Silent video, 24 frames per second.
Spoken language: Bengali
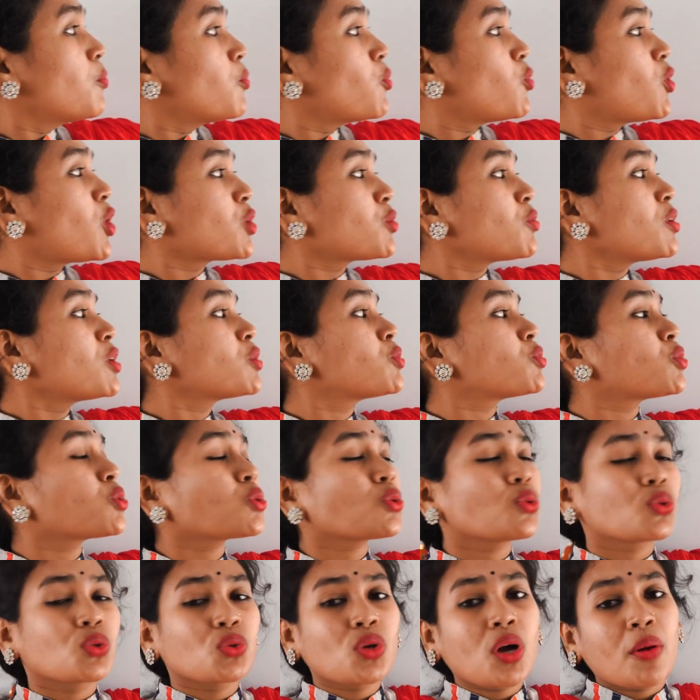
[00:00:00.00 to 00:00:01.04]
মূলত এই দুটো
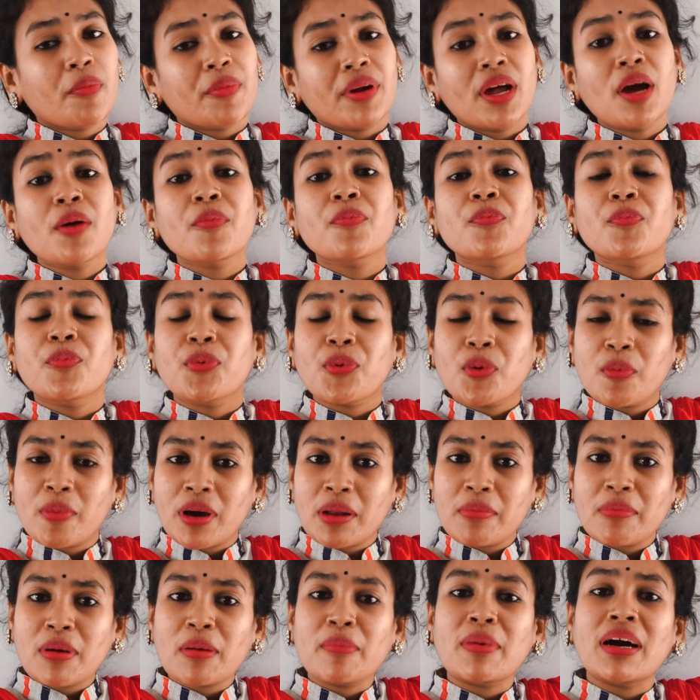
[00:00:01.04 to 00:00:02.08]
সূত্র আমরা
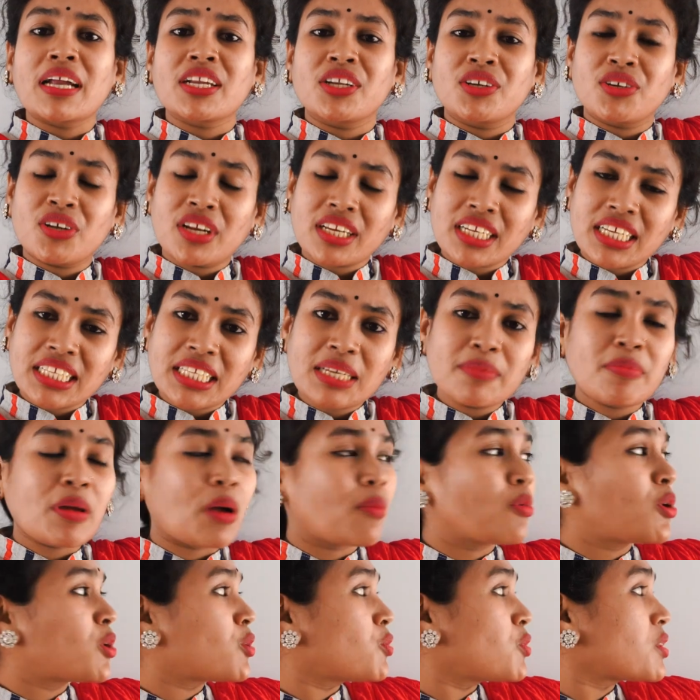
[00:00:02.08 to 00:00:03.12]
প্রমাণ বা মান নির্ণয়ের ক্ষেত্রে
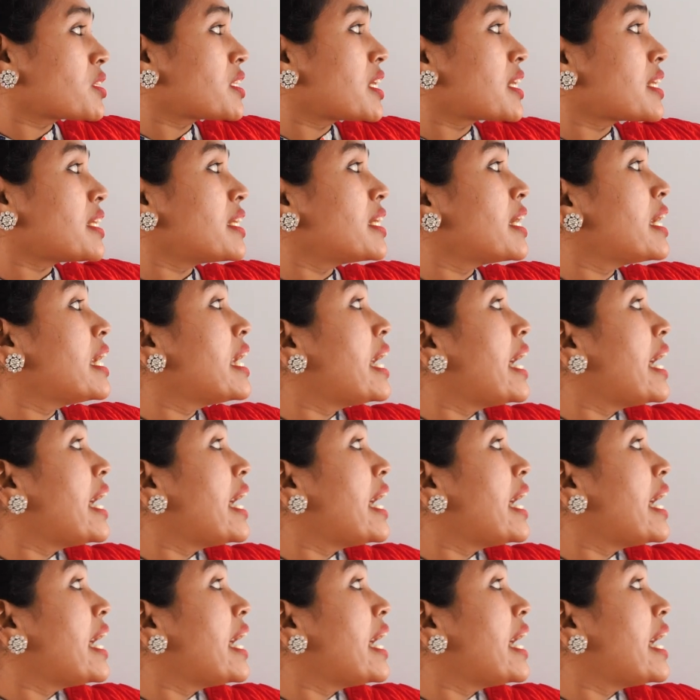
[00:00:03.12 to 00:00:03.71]
ব্যবহার করে থাকি